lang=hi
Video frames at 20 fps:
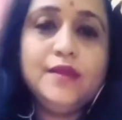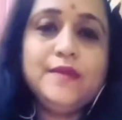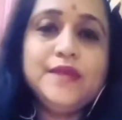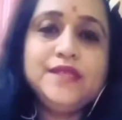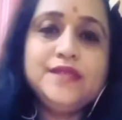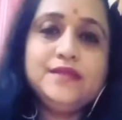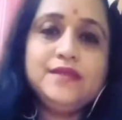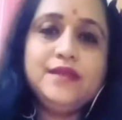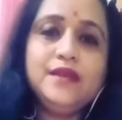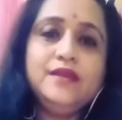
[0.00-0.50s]

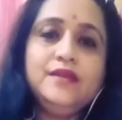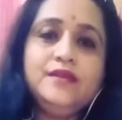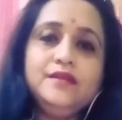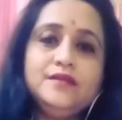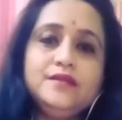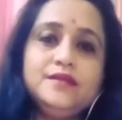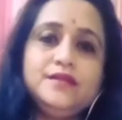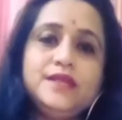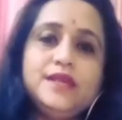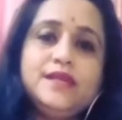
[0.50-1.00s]
नमस्ते
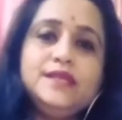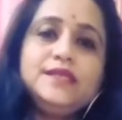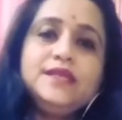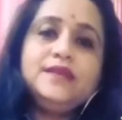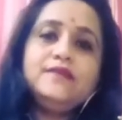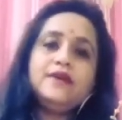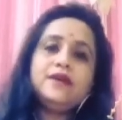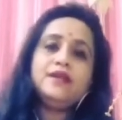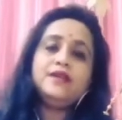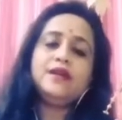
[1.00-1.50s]
जय
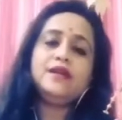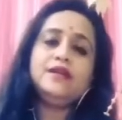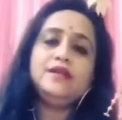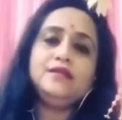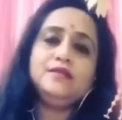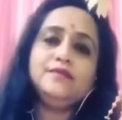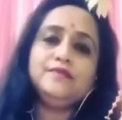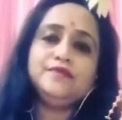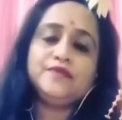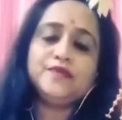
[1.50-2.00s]
सेवालाल
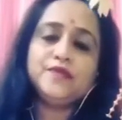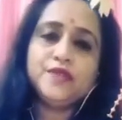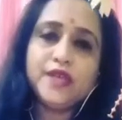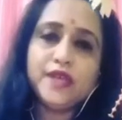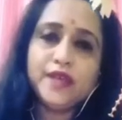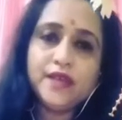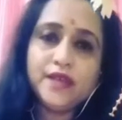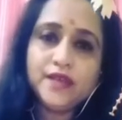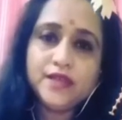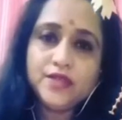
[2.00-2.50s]

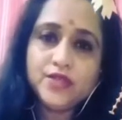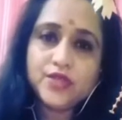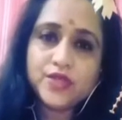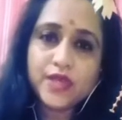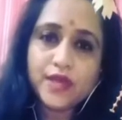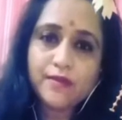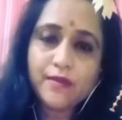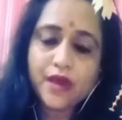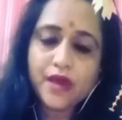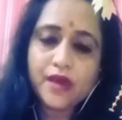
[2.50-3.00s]
जय हिंद
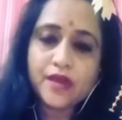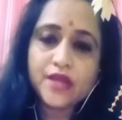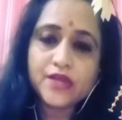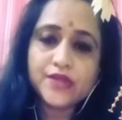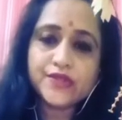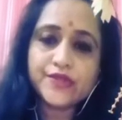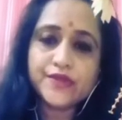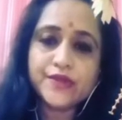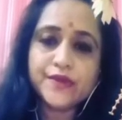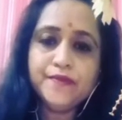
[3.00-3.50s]
जय
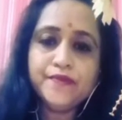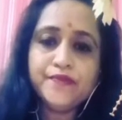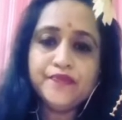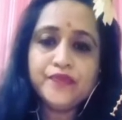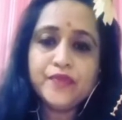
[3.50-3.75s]
महाराष्ट्र